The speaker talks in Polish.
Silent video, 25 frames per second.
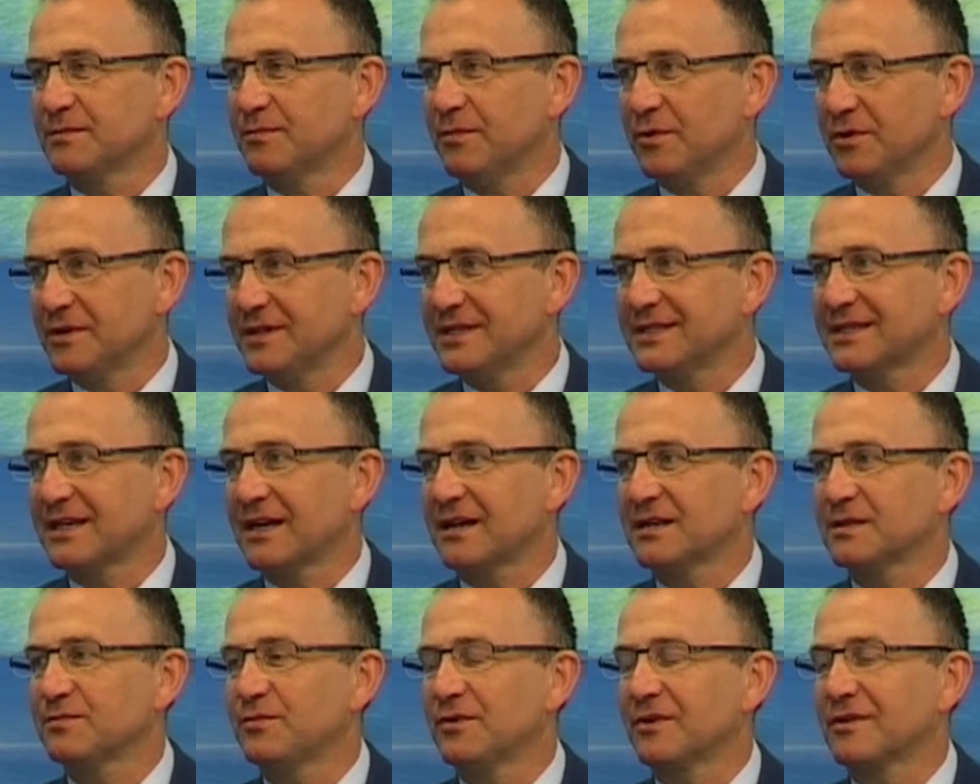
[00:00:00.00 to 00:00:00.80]
e,
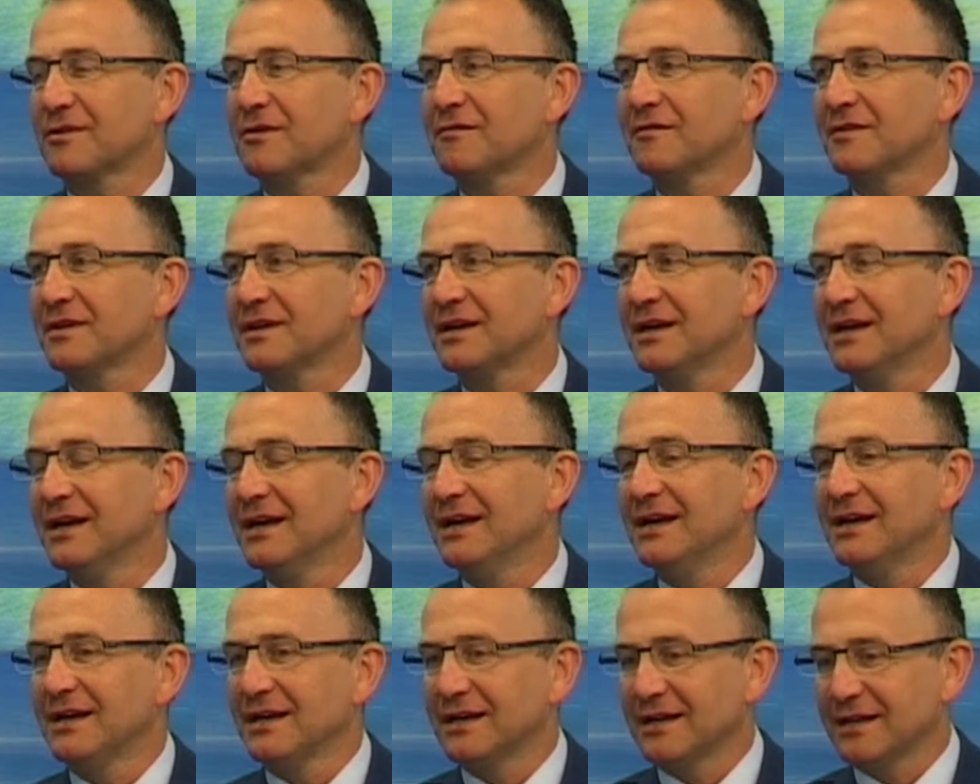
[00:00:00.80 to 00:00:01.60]
boiskach sportowych
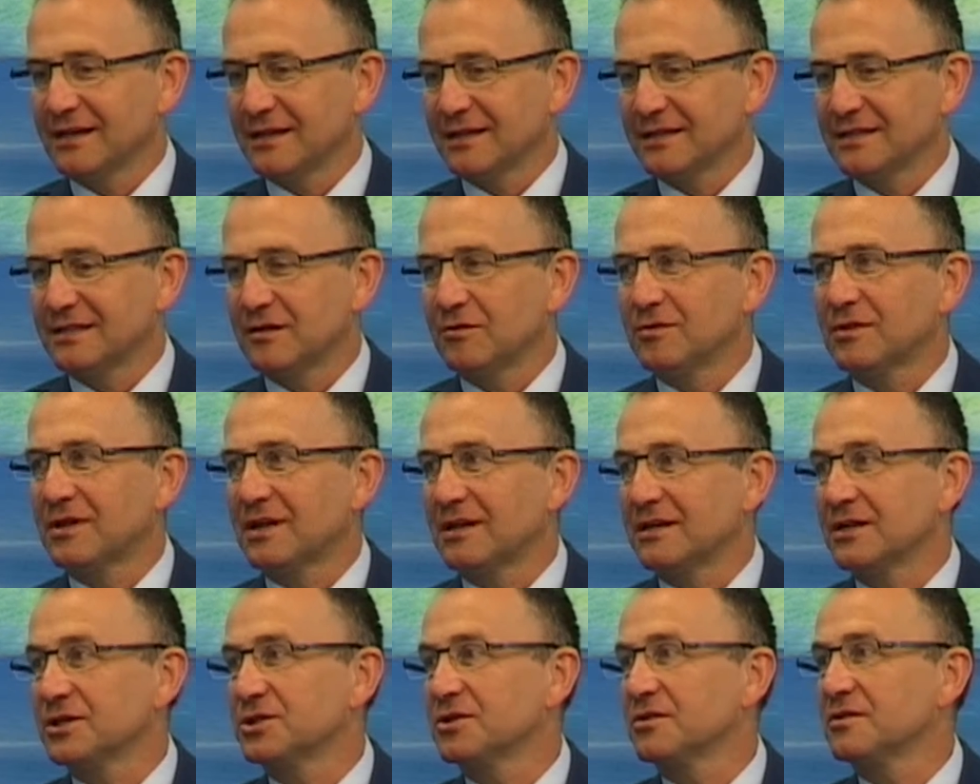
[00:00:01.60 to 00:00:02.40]
E, są
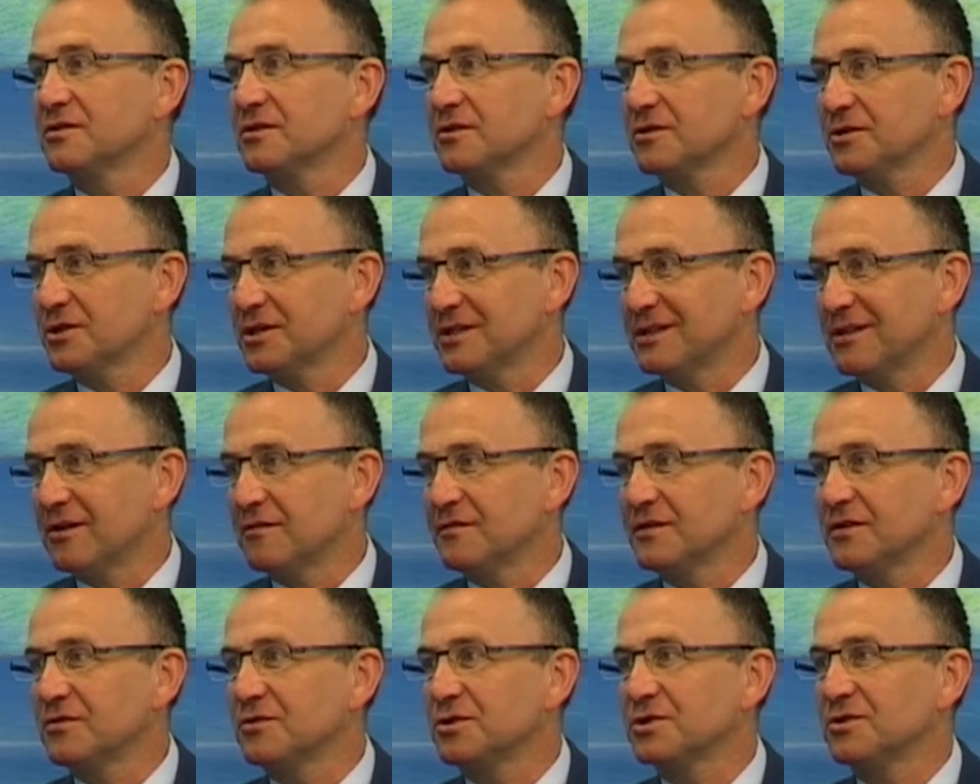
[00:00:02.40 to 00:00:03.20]
trenerzy
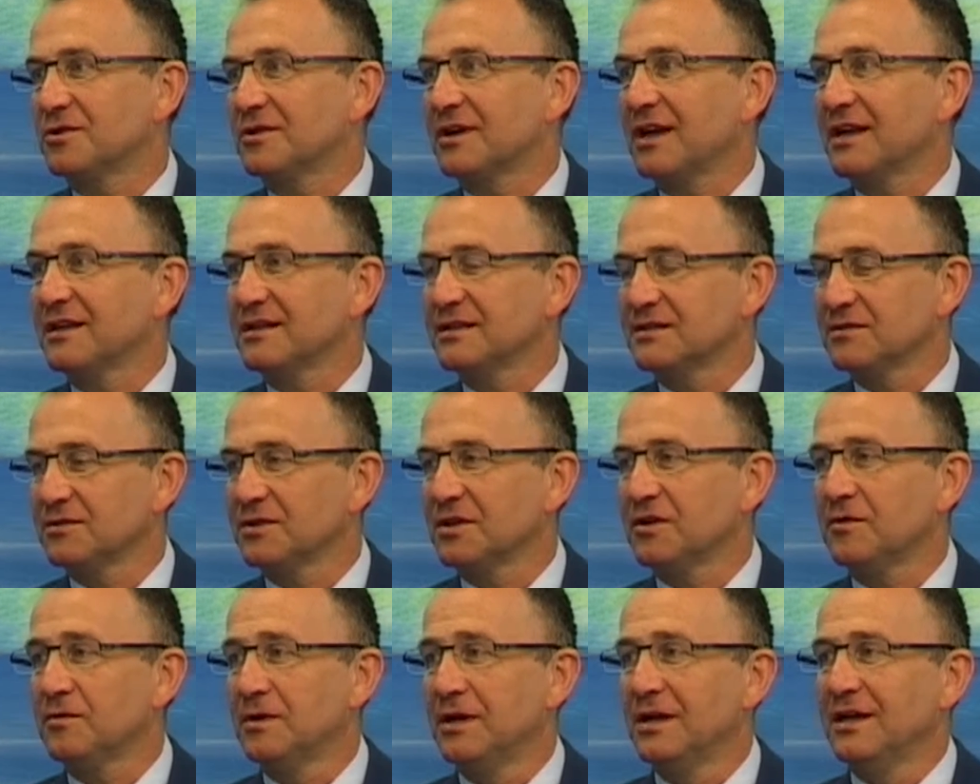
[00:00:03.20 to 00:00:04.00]
osiedlowi, którzy
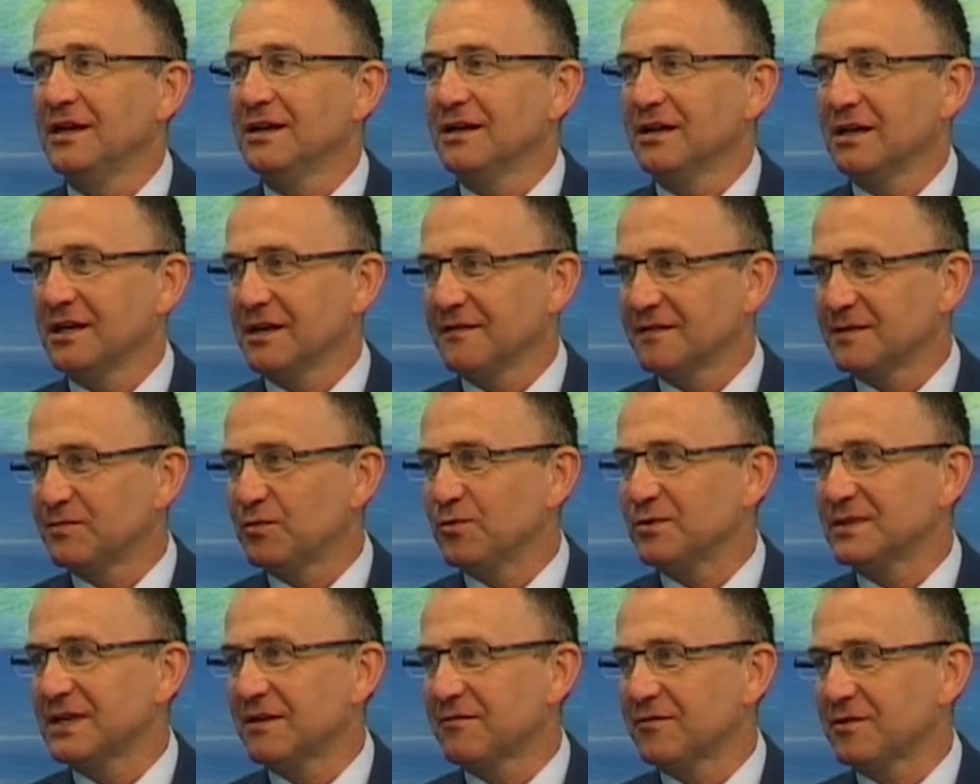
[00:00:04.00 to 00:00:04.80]
organizują e,
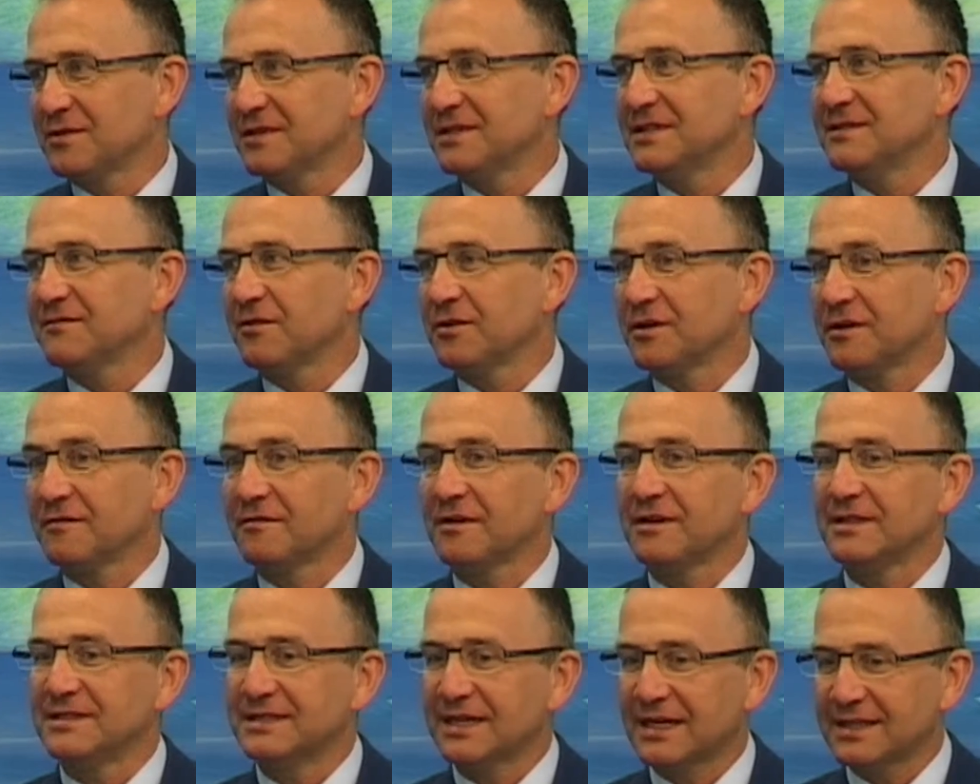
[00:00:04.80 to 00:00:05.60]
współzawodnictwo i
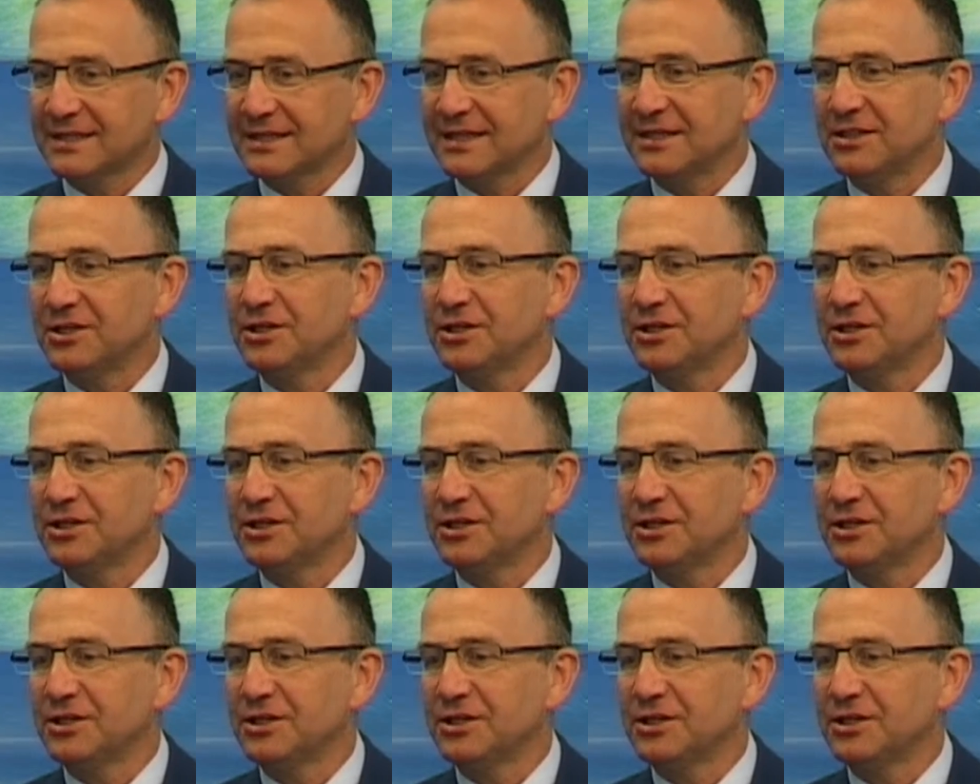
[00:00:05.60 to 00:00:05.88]
rywalizację.